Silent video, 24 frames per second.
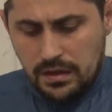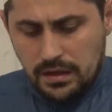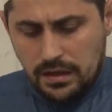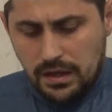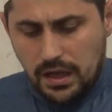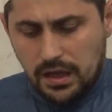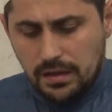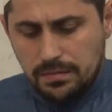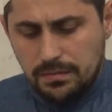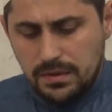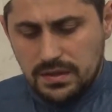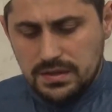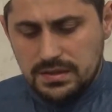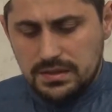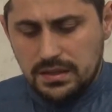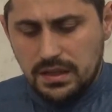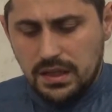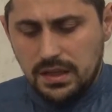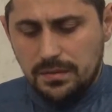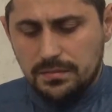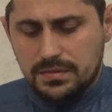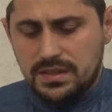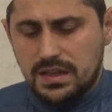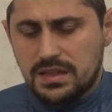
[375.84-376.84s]
Как мы
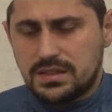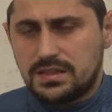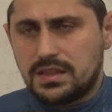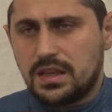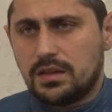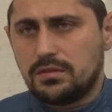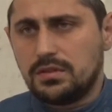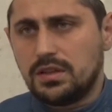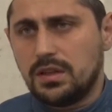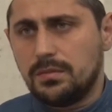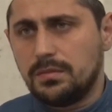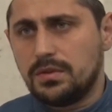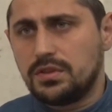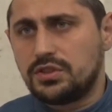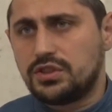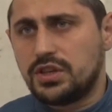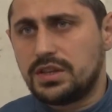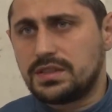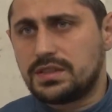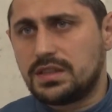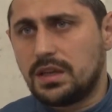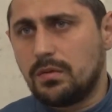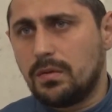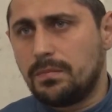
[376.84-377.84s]
знаем, составными
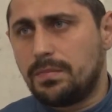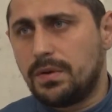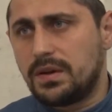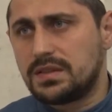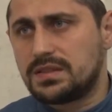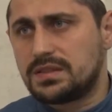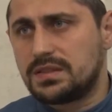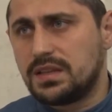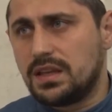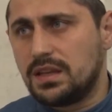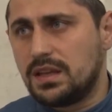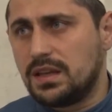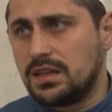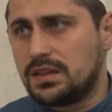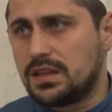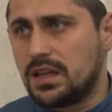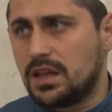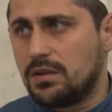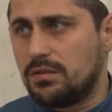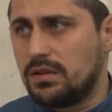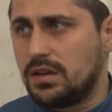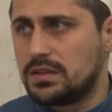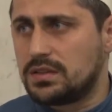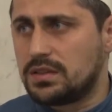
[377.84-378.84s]
частями поста это
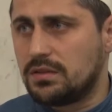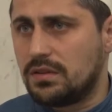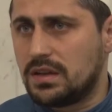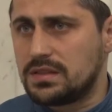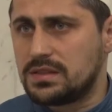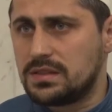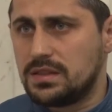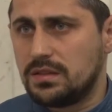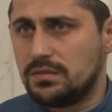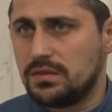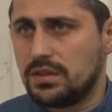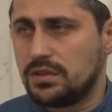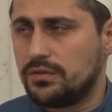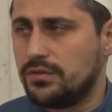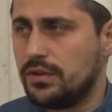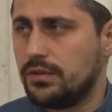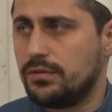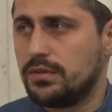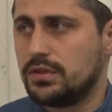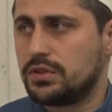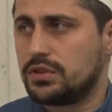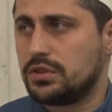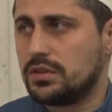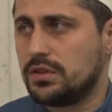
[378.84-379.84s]
являются основные две
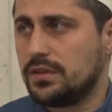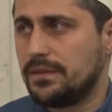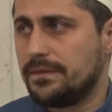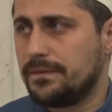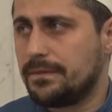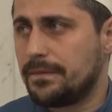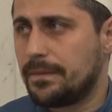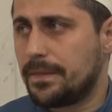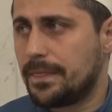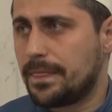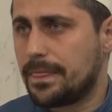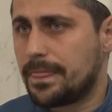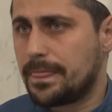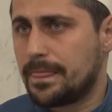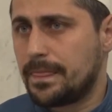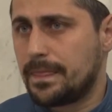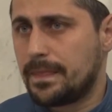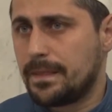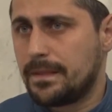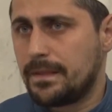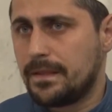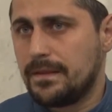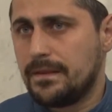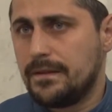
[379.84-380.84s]
вещи.
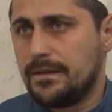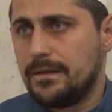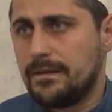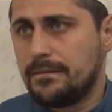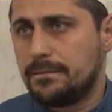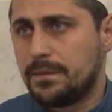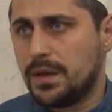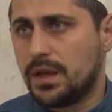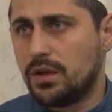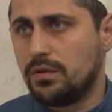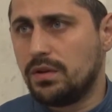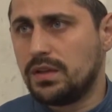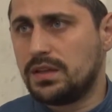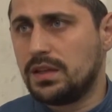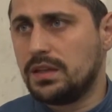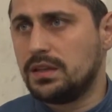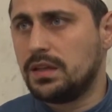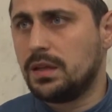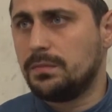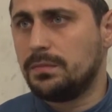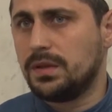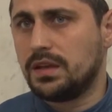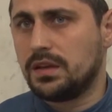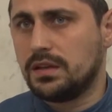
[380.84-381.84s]
Первое – это
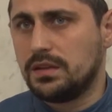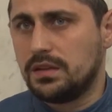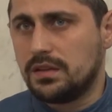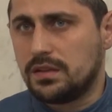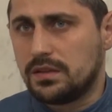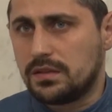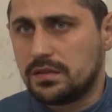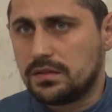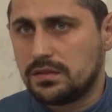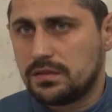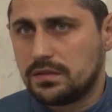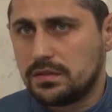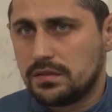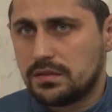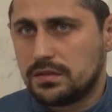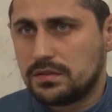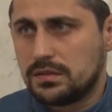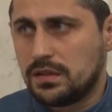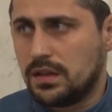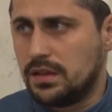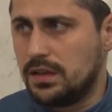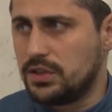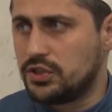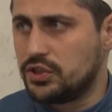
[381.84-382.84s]
намерение.
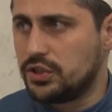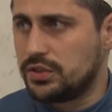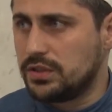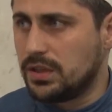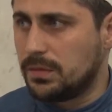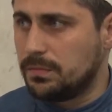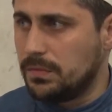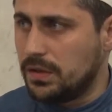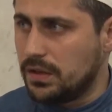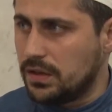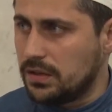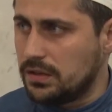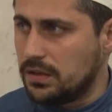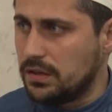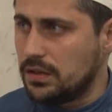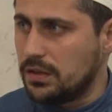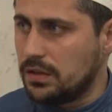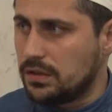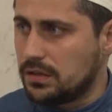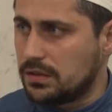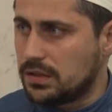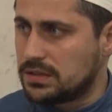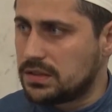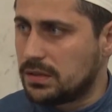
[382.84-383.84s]
Наличие намерения
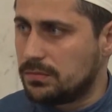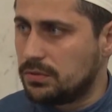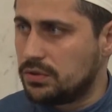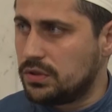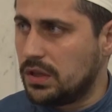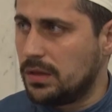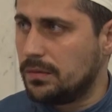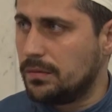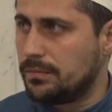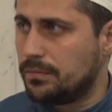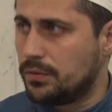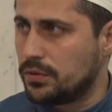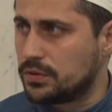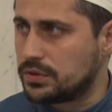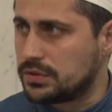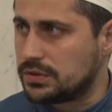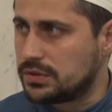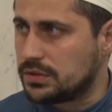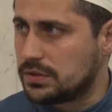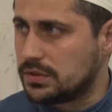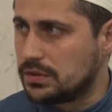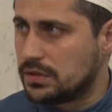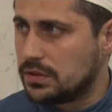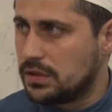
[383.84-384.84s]
на соблюдаемый
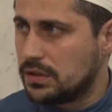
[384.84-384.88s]
пост.